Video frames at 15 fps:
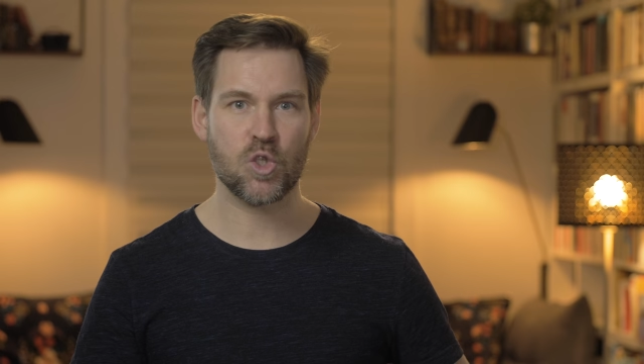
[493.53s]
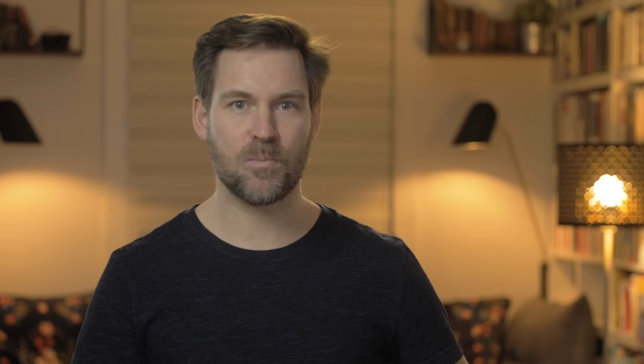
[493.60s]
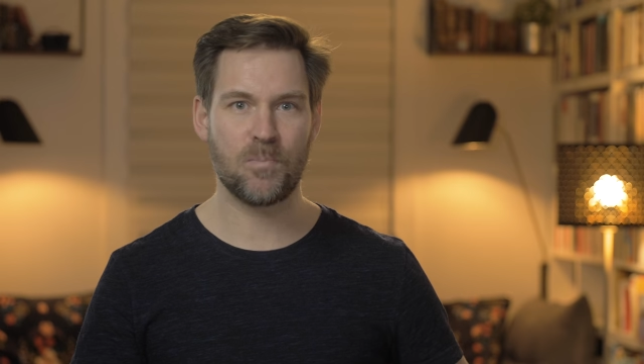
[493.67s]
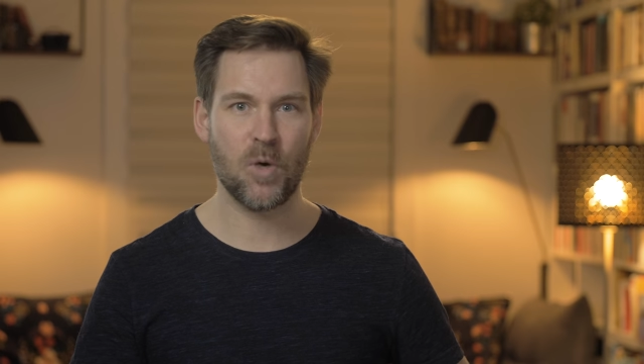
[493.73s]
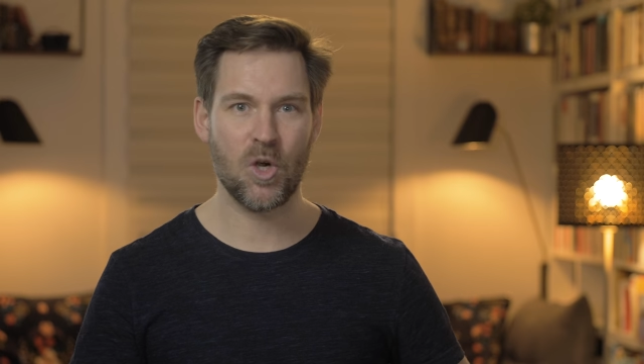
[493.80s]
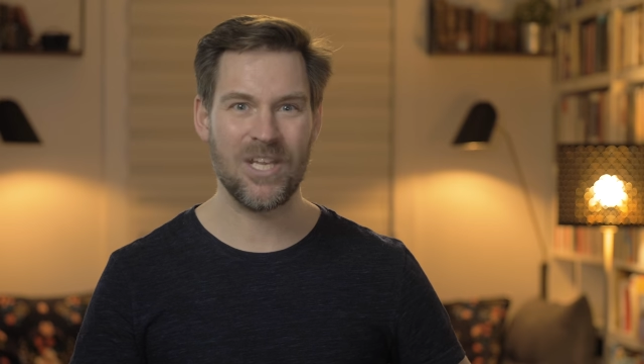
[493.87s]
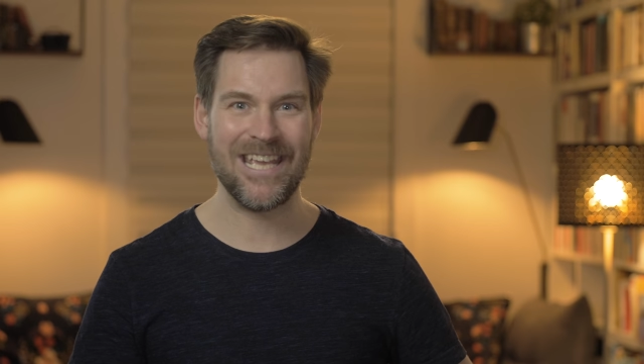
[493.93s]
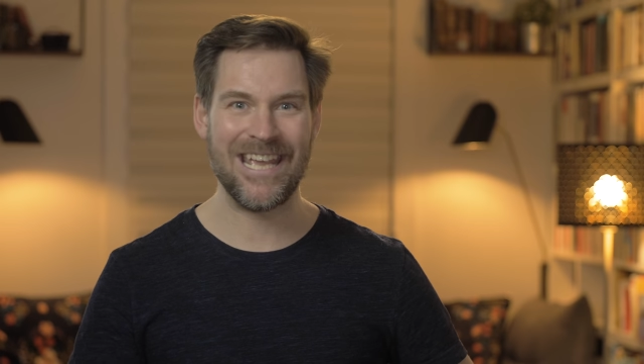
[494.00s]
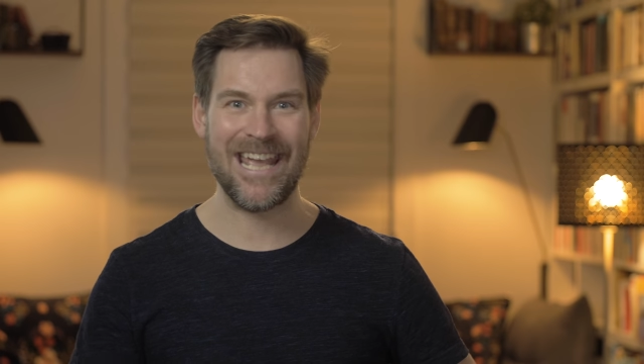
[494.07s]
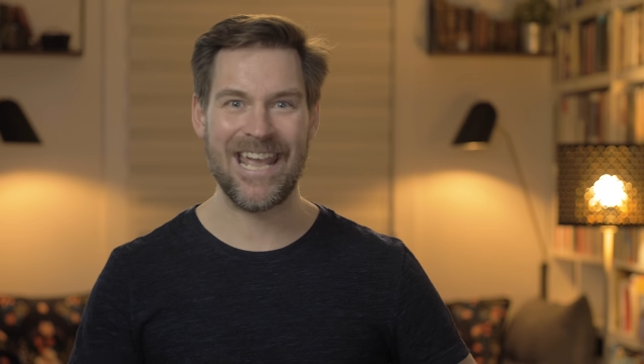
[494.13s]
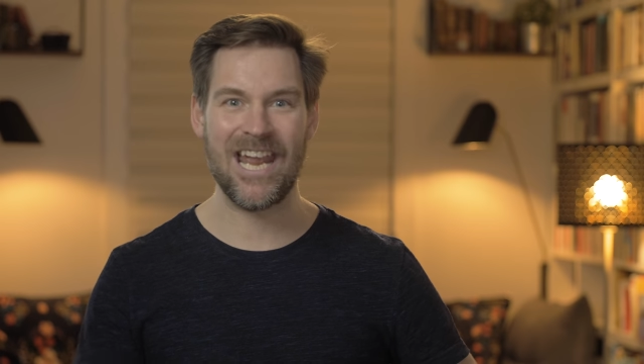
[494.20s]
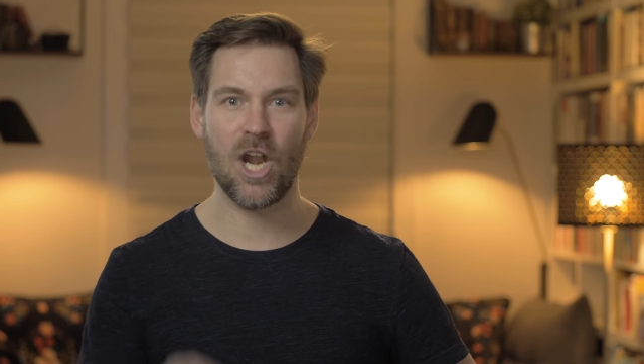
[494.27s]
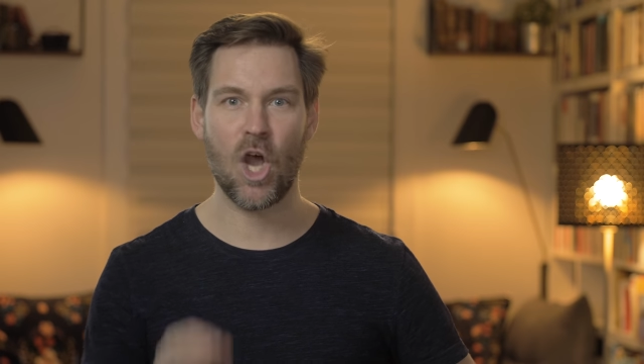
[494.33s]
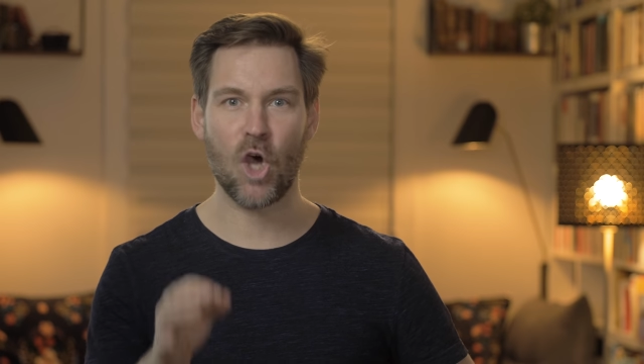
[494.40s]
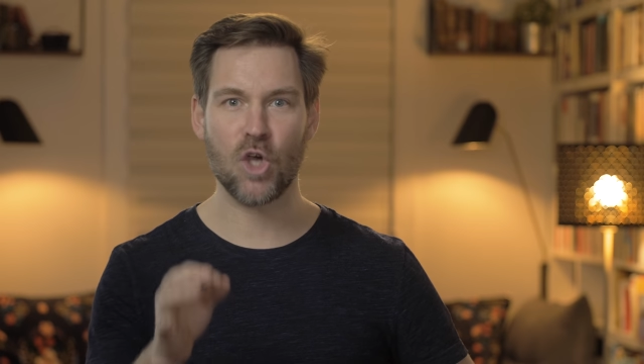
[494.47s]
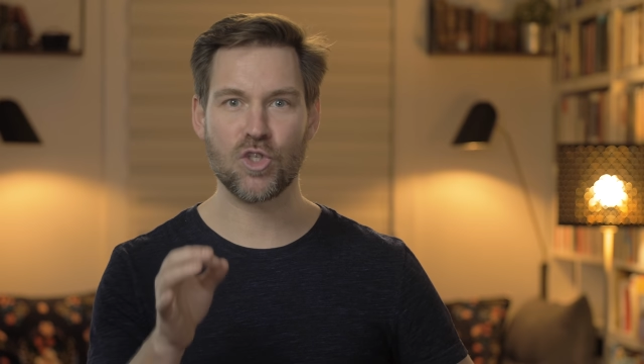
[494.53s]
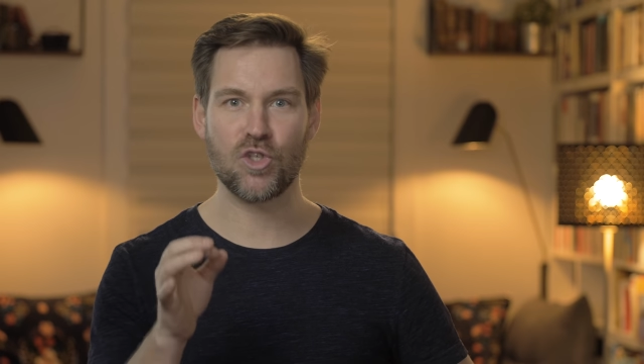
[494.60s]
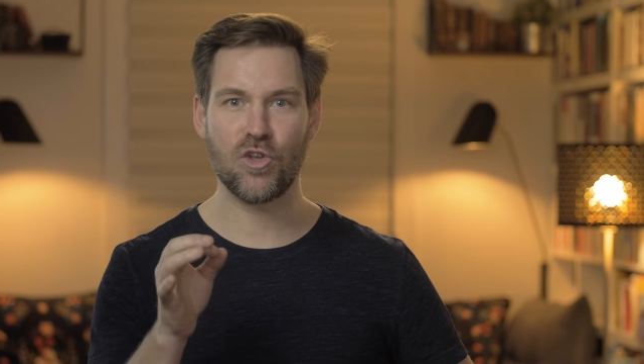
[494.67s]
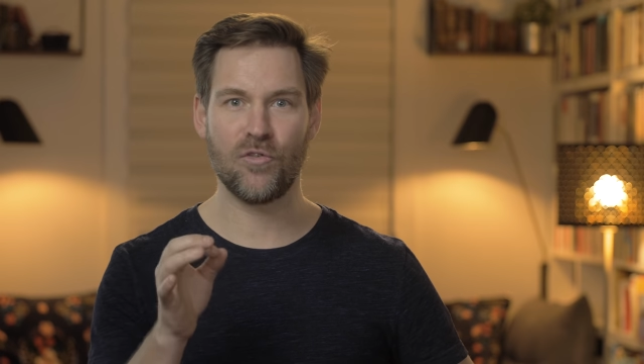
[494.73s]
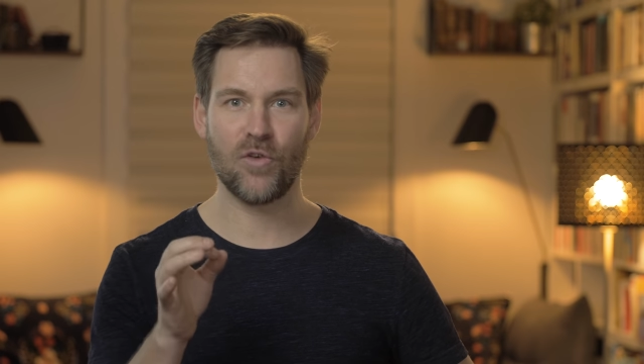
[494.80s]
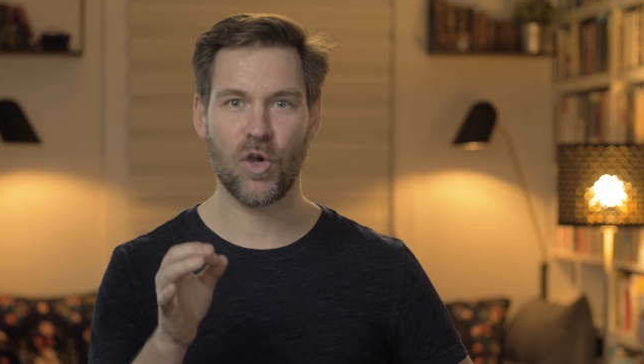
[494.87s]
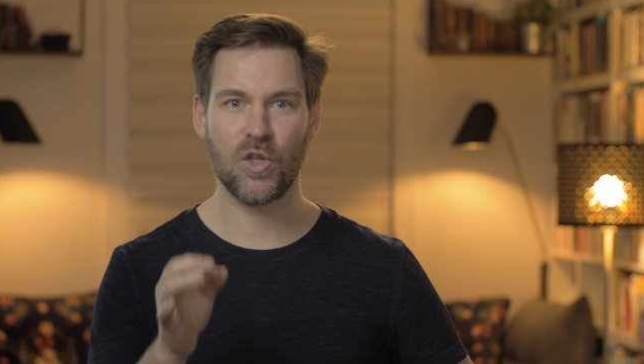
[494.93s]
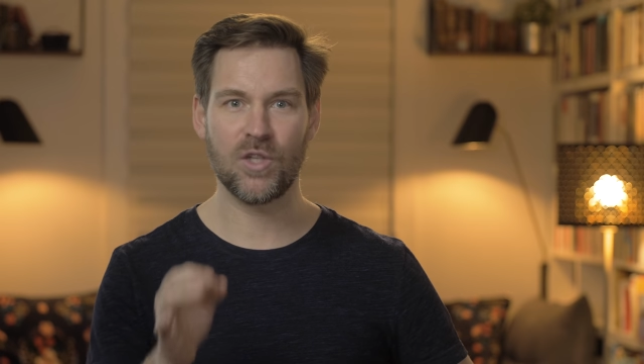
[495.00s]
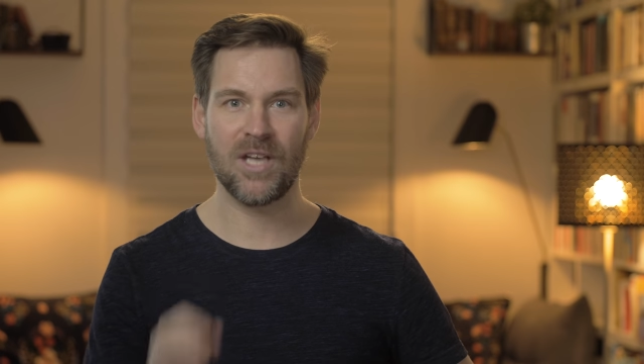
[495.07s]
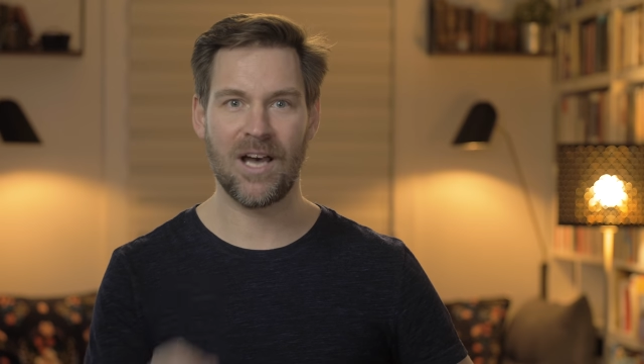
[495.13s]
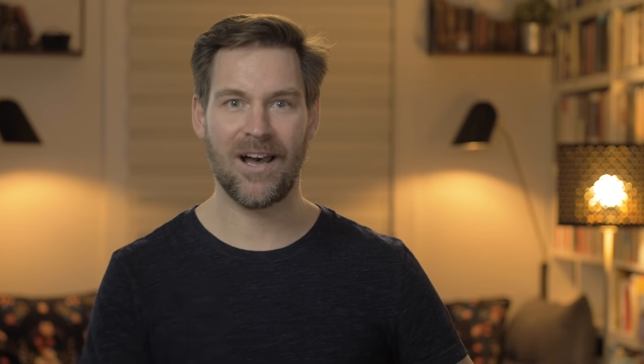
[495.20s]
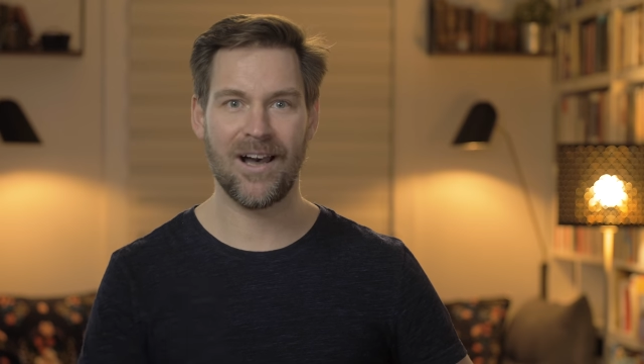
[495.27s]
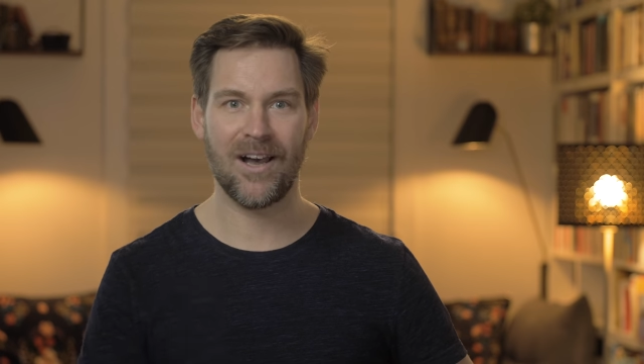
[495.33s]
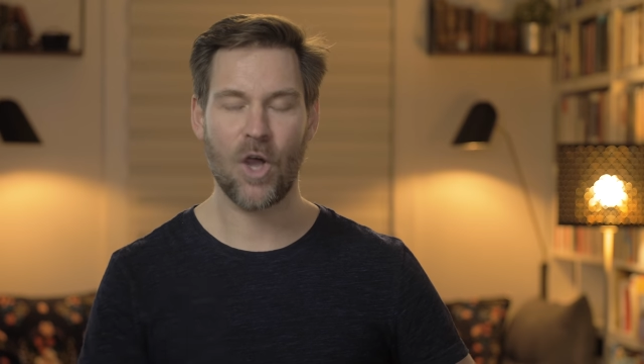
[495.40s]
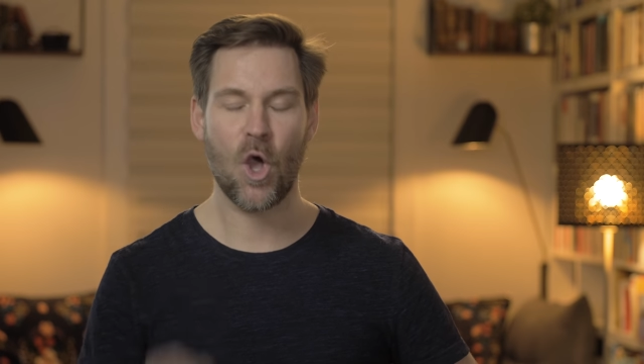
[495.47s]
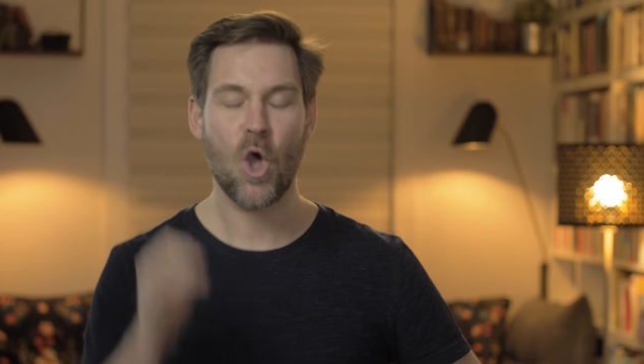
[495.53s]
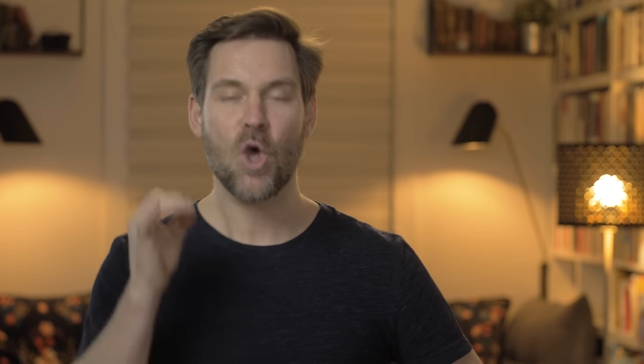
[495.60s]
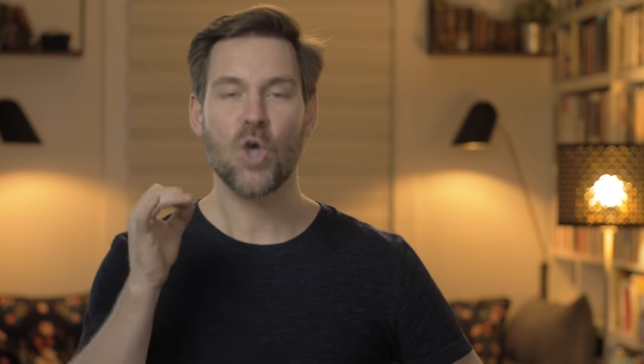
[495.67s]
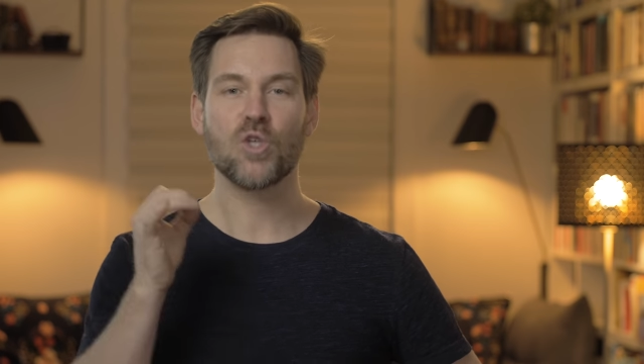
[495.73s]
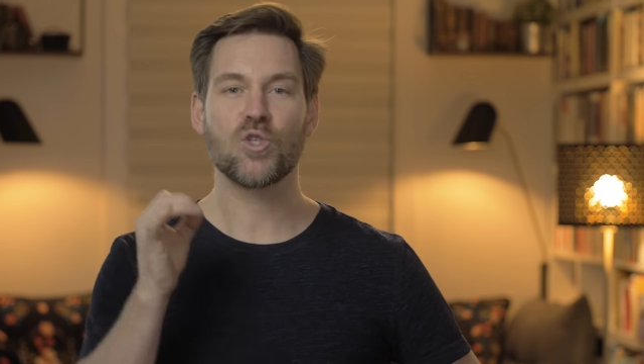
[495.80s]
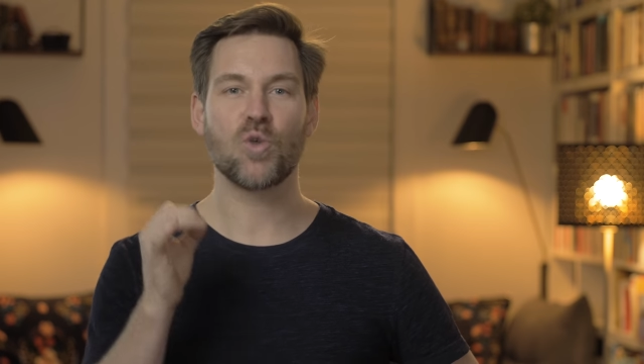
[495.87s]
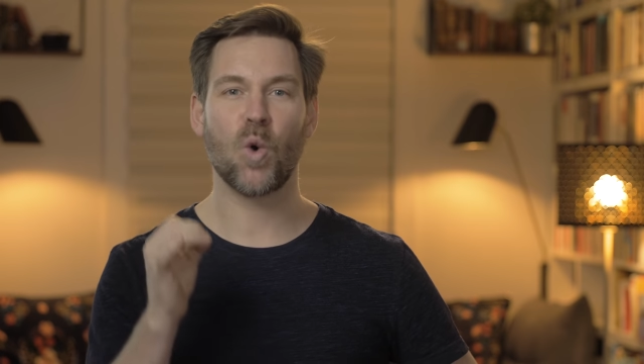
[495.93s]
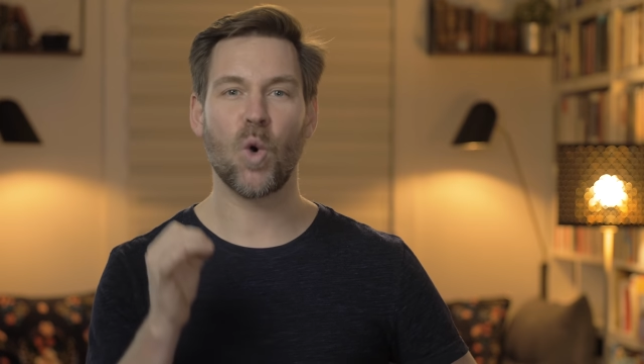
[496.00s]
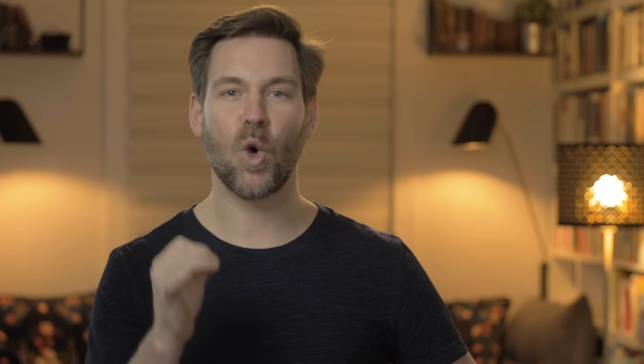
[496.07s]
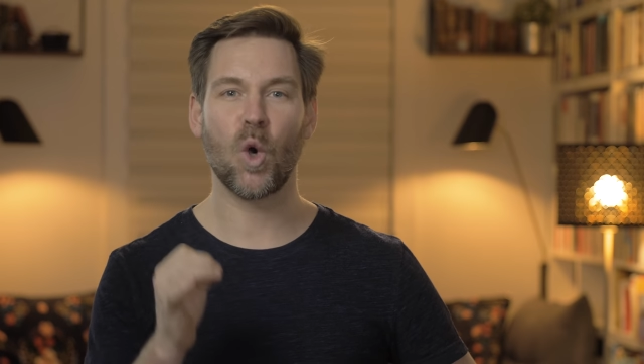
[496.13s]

spoliés et leurs œuvres d'art sont